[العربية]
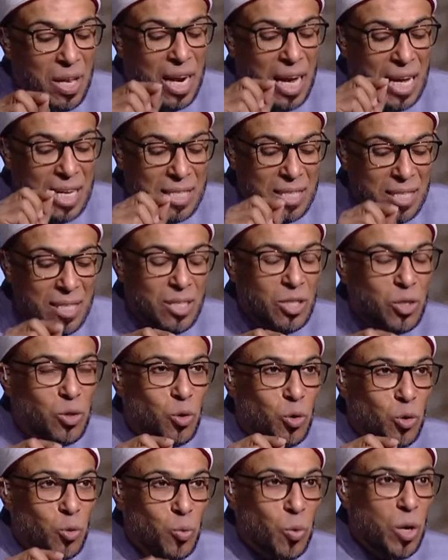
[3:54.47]
العزيز
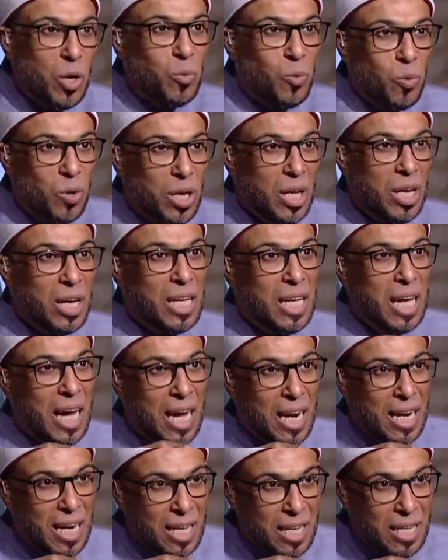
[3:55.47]
رضوان الله
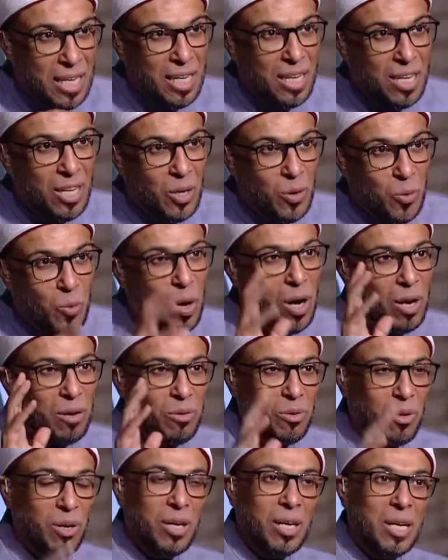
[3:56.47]
عليه
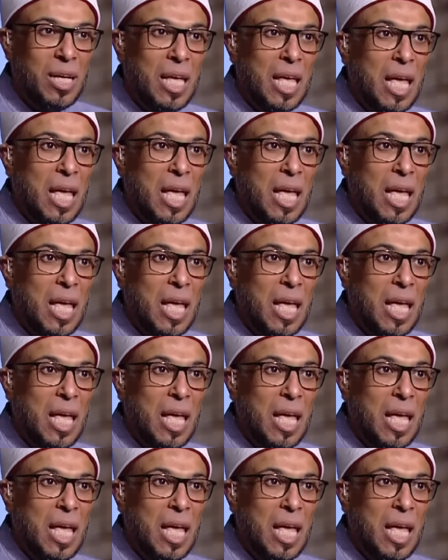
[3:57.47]
وارضاه